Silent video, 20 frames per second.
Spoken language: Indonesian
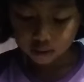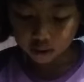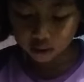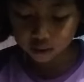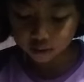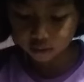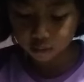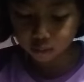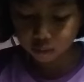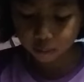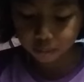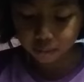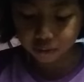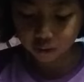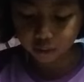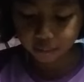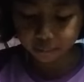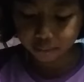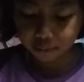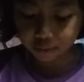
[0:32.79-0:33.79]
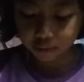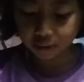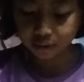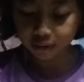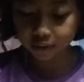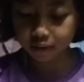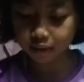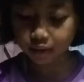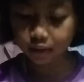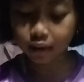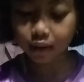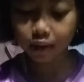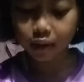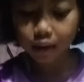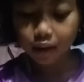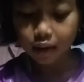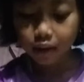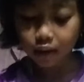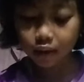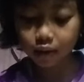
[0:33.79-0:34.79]
eh, ini juga bisa dibuka ininya nih
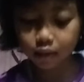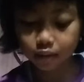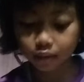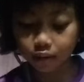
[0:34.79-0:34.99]
ini